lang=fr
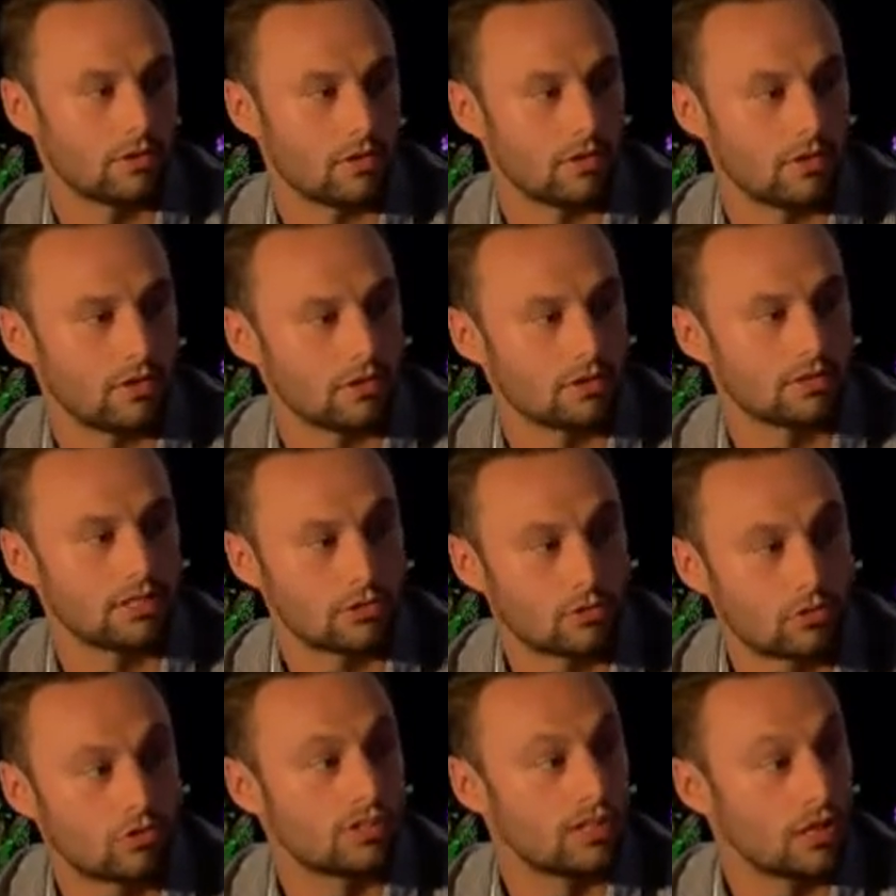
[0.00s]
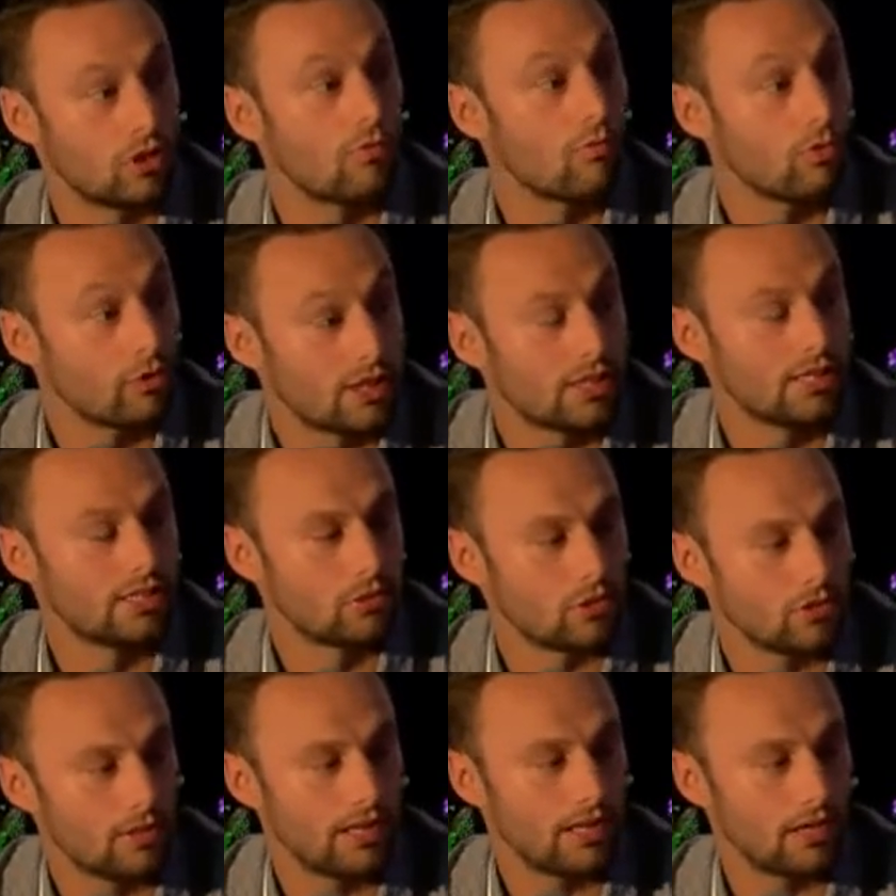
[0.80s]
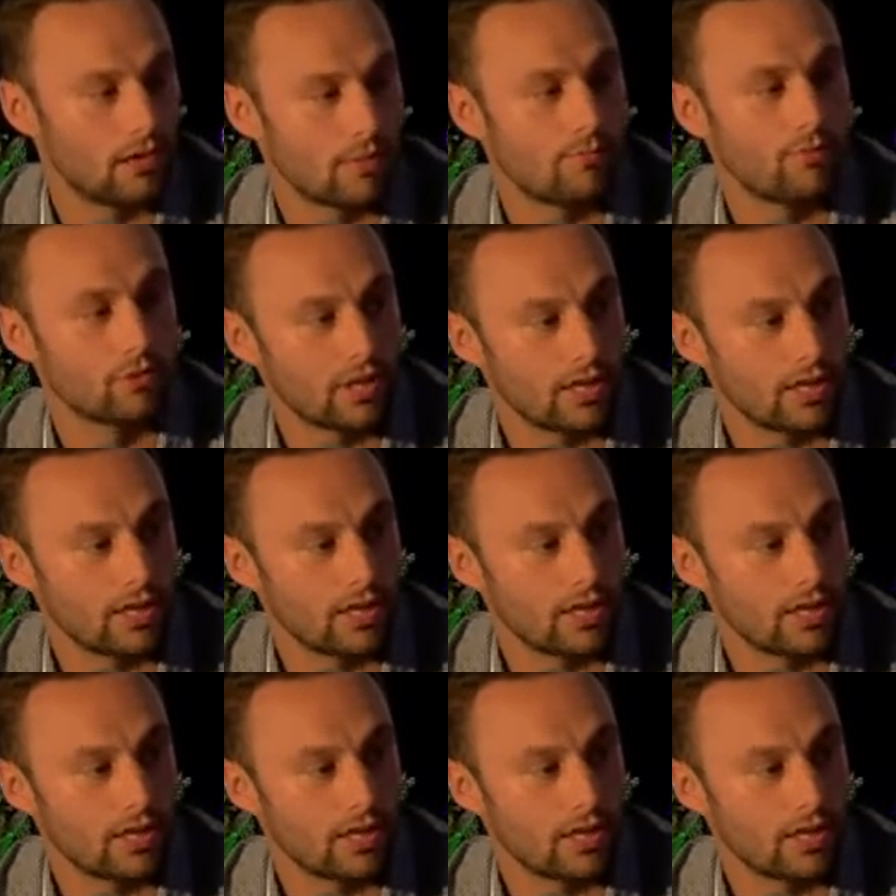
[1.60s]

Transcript: euh, cette, ces commandes additionnelles un peu